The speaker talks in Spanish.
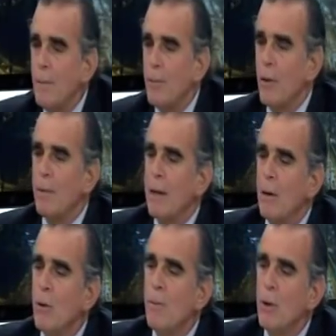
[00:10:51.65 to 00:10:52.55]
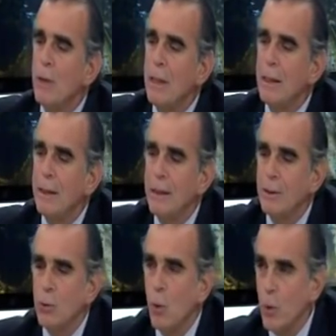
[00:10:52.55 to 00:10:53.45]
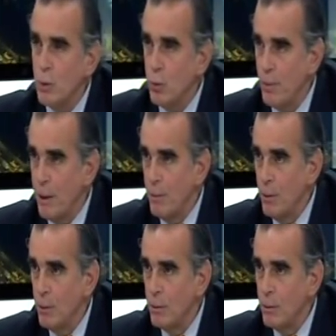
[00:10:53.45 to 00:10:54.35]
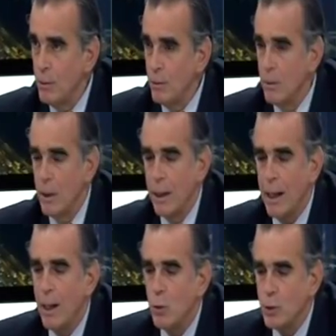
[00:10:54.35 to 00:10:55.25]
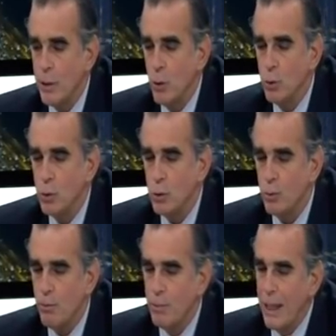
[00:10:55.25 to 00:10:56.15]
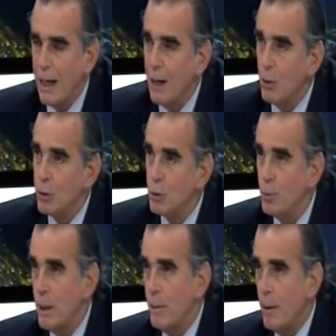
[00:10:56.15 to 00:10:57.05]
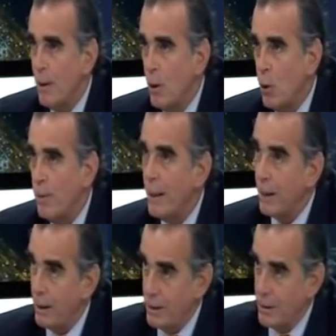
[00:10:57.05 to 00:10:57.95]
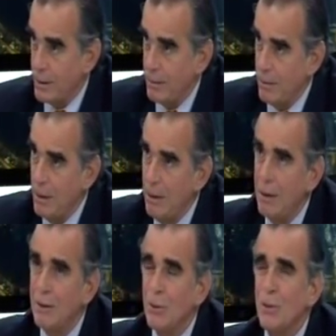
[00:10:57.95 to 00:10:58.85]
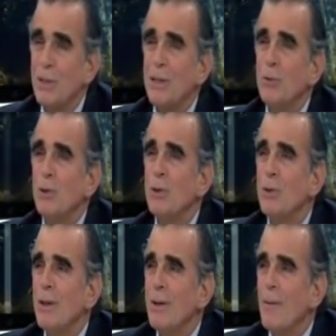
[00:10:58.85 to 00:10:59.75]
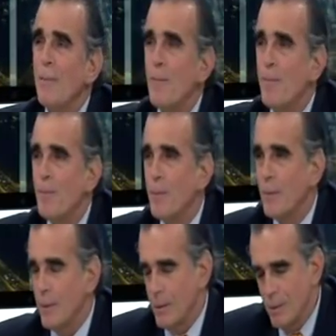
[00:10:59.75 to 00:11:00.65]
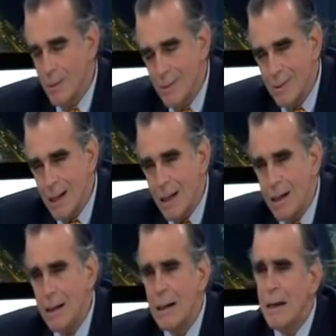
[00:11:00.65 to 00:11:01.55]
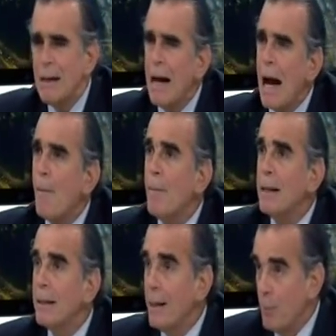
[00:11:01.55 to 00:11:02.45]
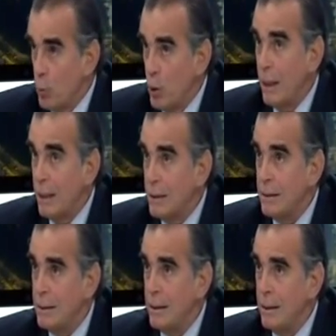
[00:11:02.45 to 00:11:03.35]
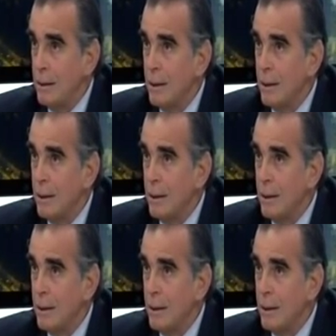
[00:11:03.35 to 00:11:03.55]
problema? La OCMA hoy día tiene su juez supremo que cada dos años deja la Corte Suprema, va a la OCMA y regresa. Entonces esto es... Hay un espíritu de cuerpo ahí enrarecido. Aparte que pudiera existir,